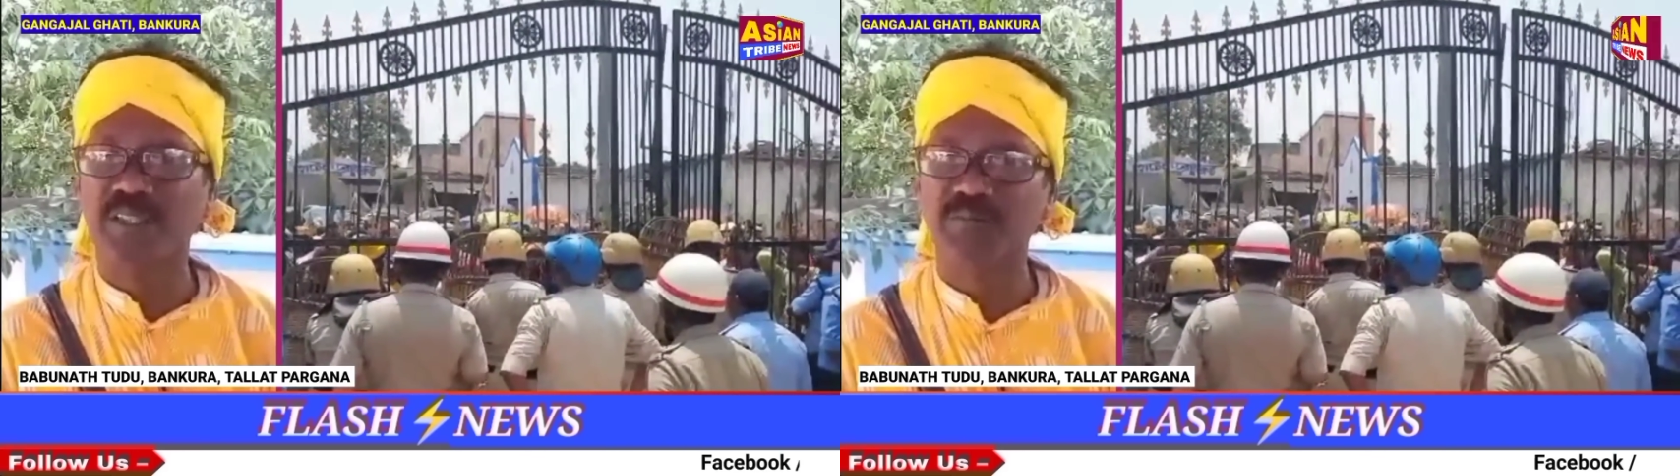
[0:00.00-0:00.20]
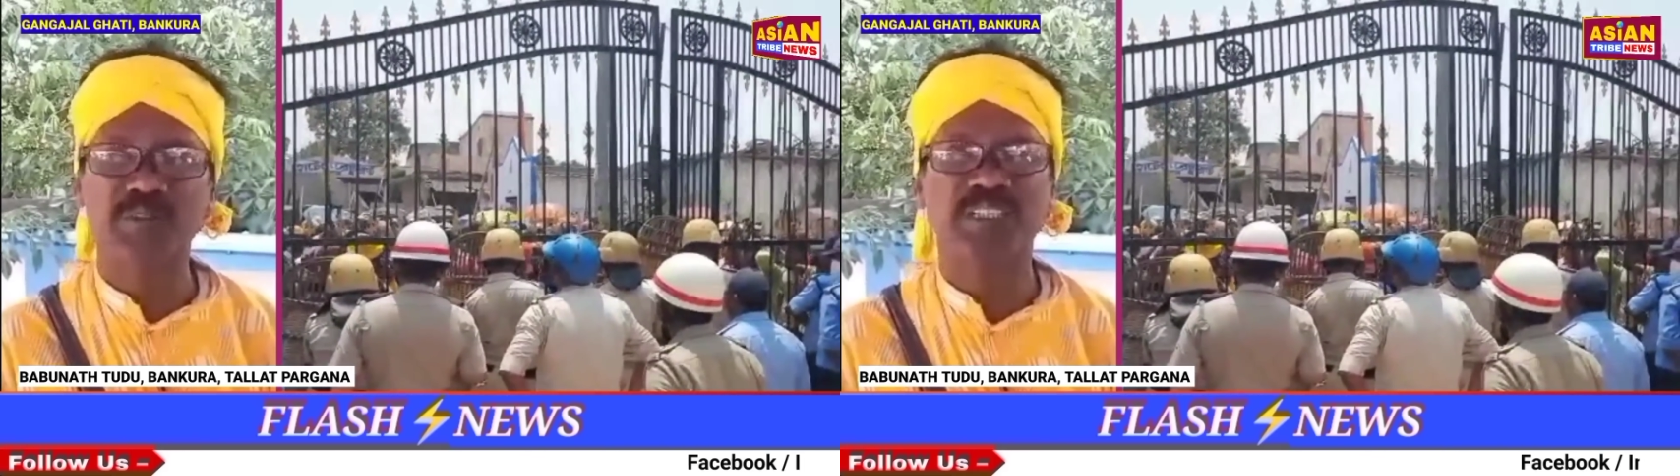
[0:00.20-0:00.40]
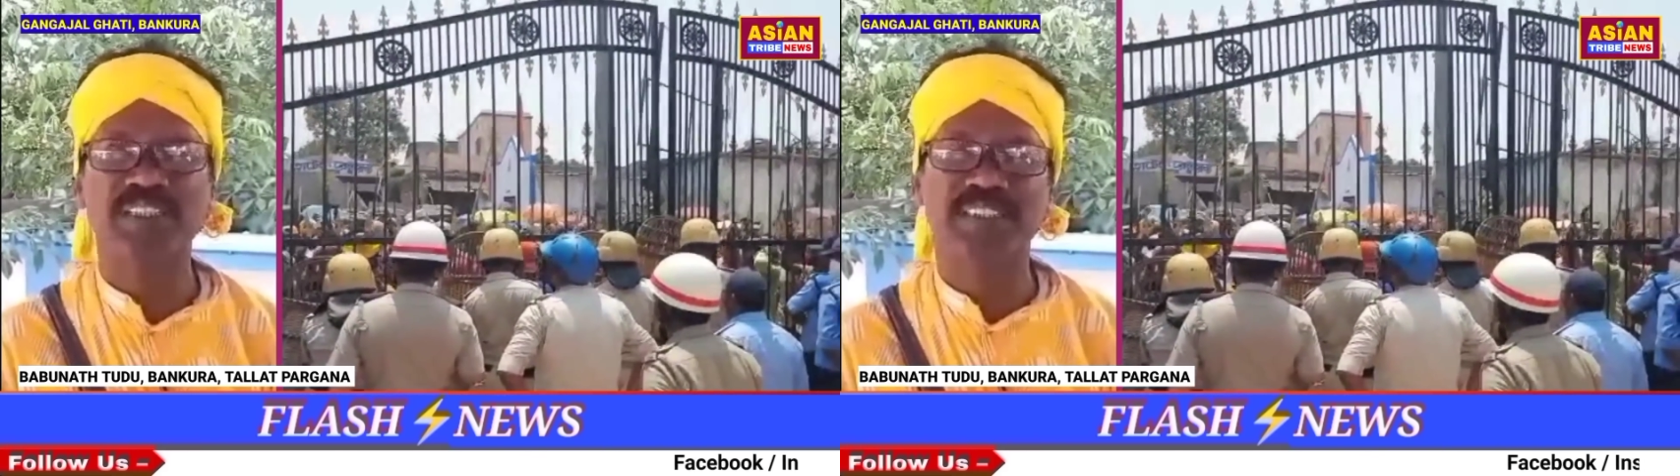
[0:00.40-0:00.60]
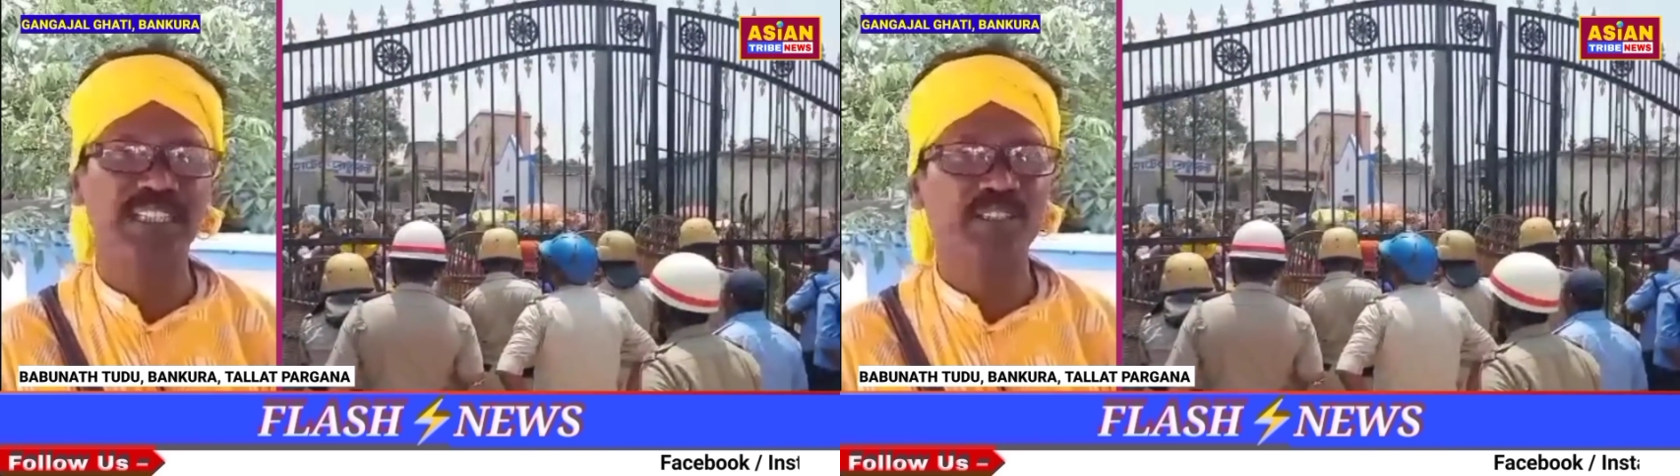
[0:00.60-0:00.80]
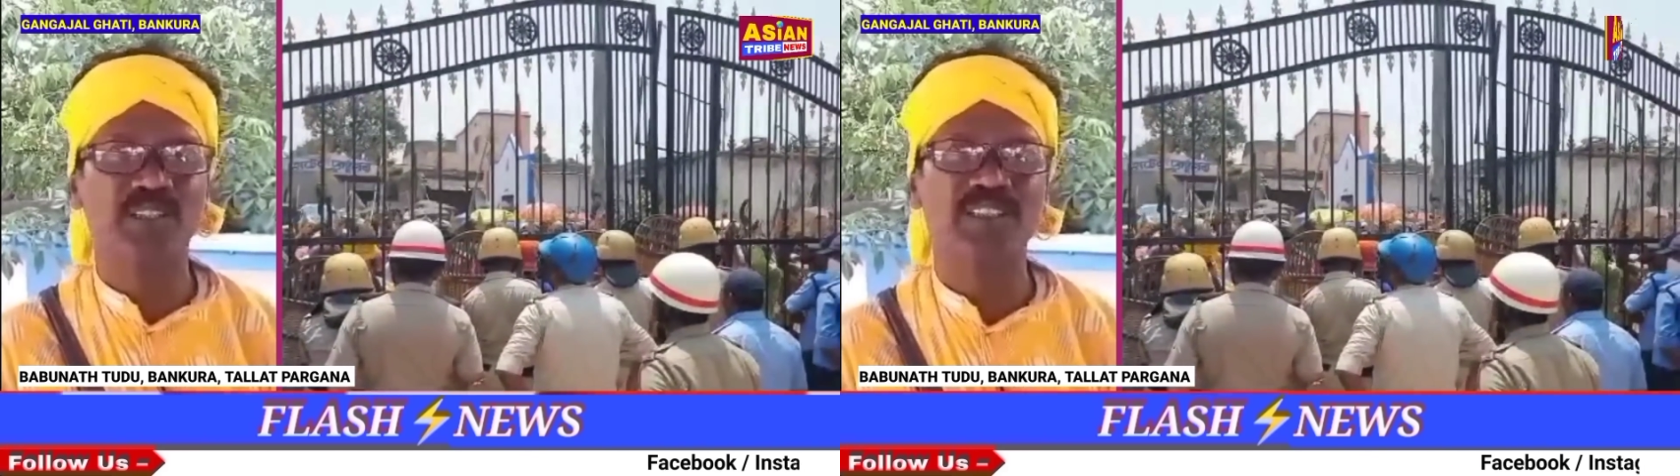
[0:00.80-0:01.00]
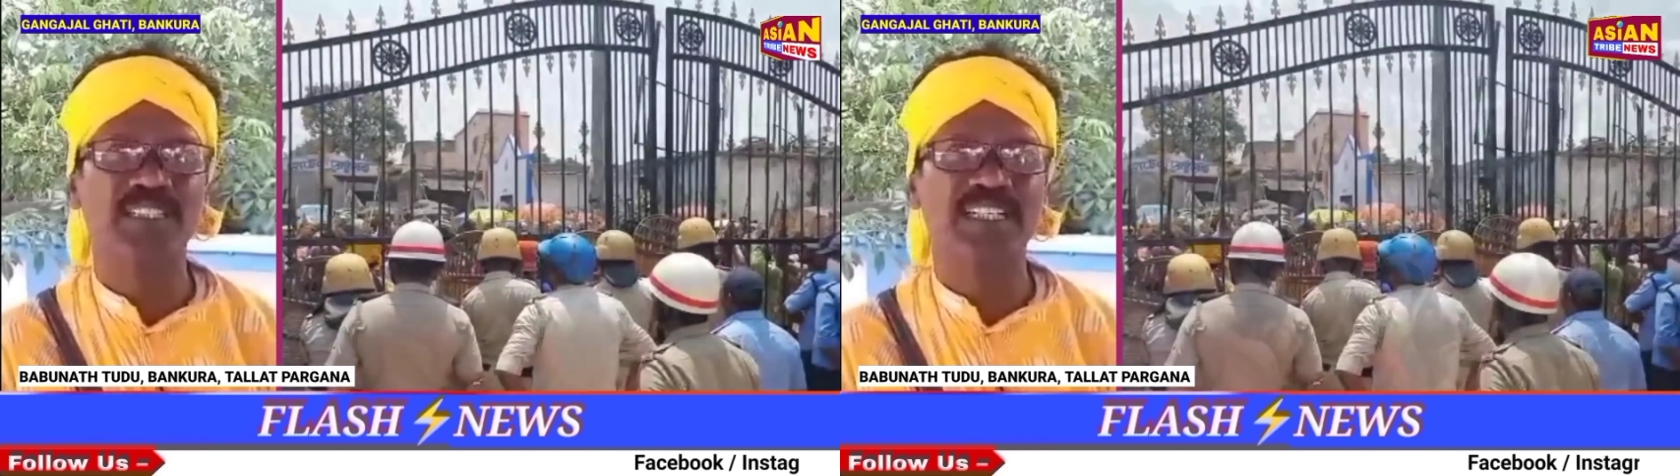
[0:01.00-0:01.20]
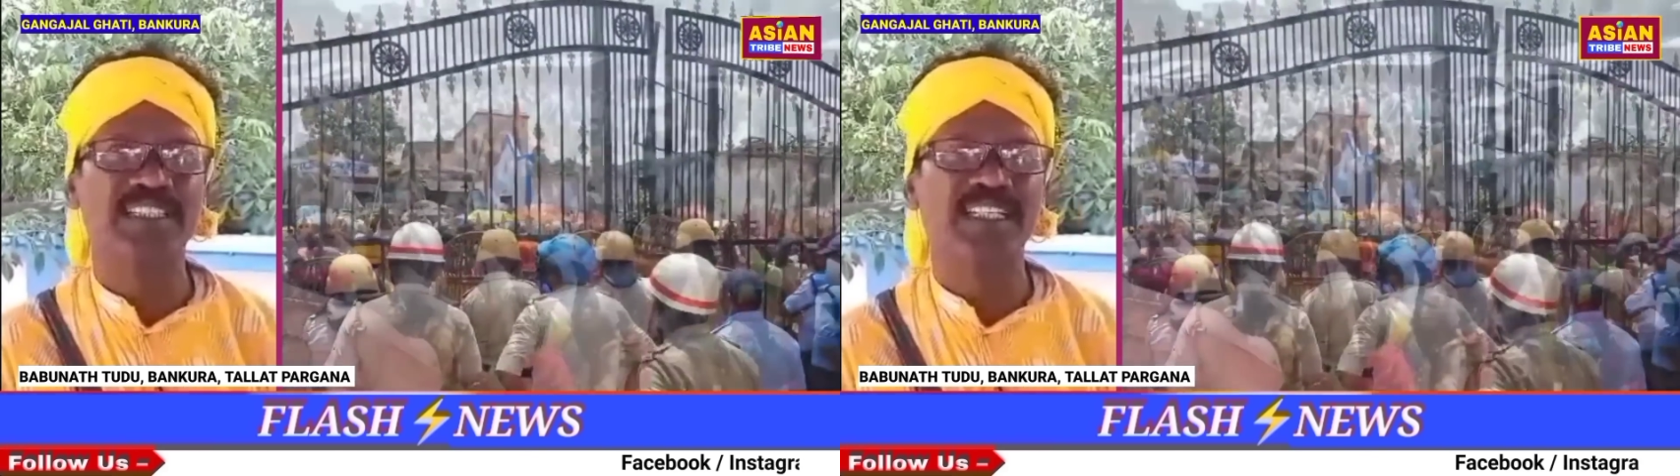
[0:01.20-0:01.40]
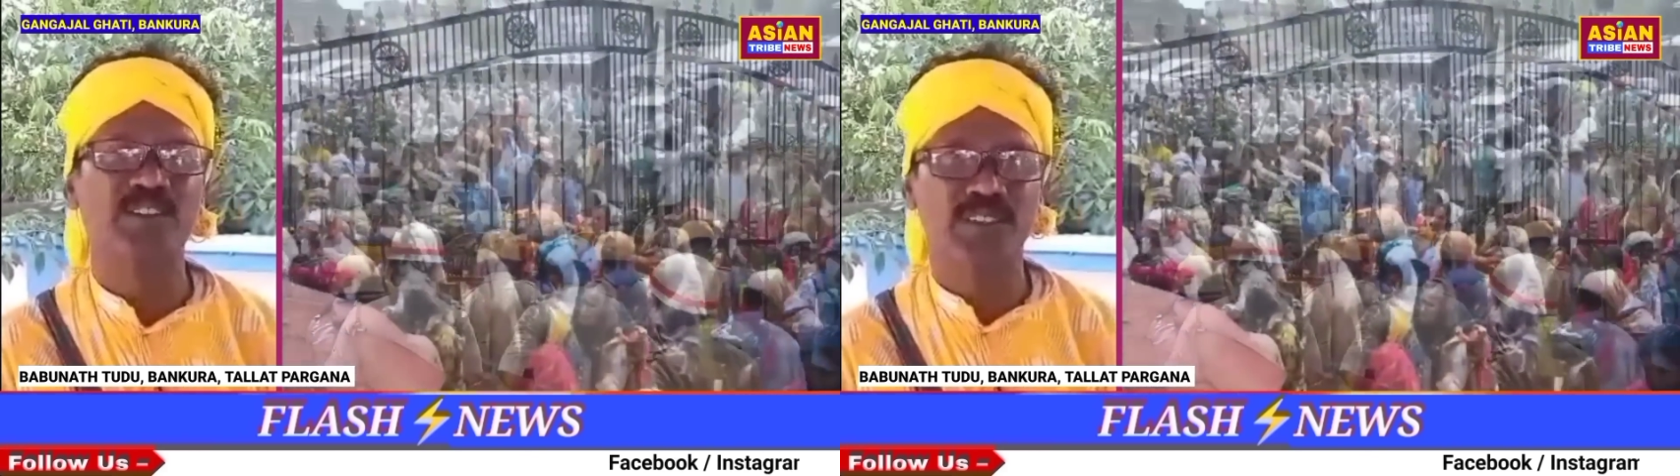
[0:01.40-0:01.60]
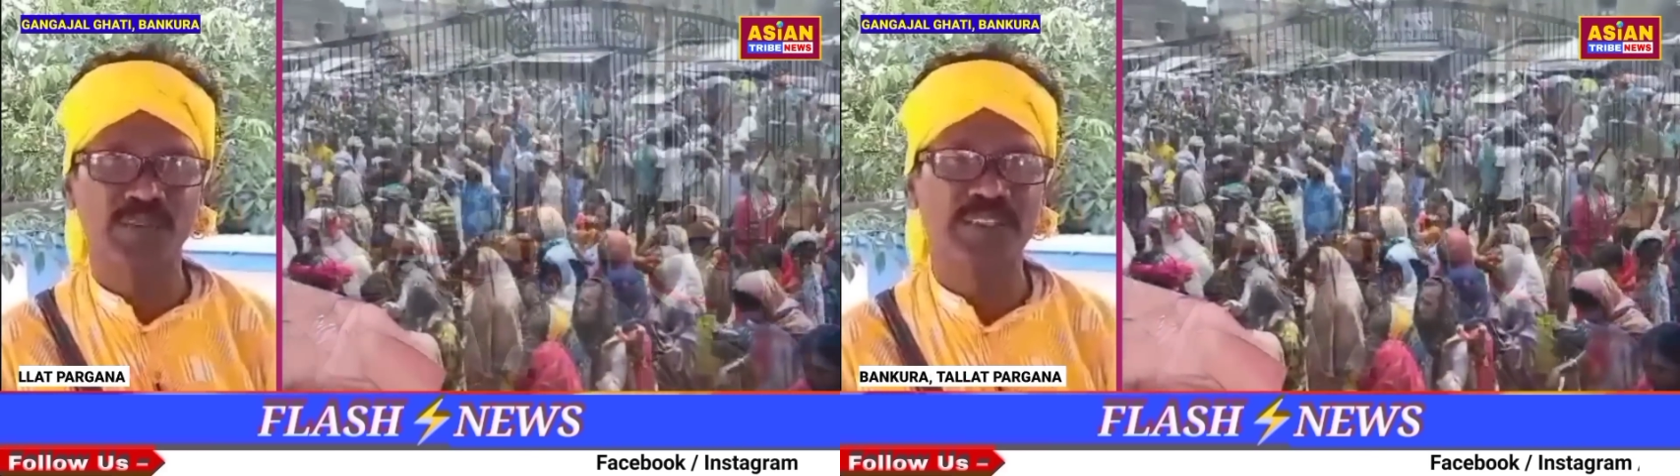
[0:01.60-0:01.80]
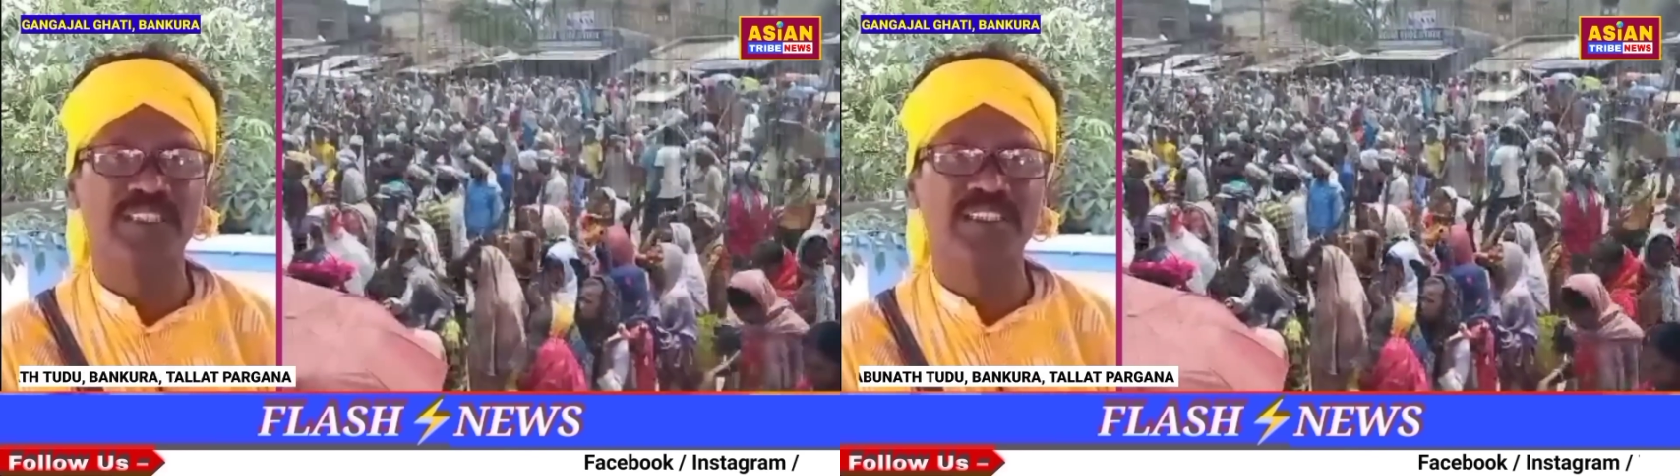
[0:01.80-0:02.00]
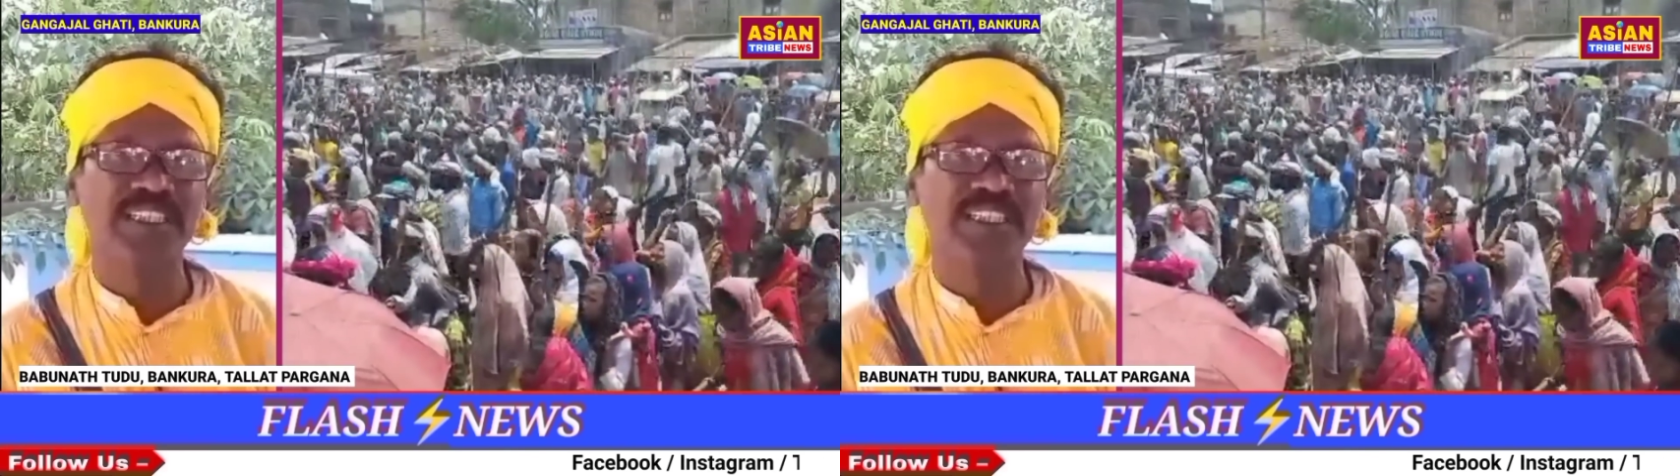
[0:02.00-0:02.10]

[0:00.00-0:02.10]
পড়ে সেই ধরনের একটা কথাবার্তা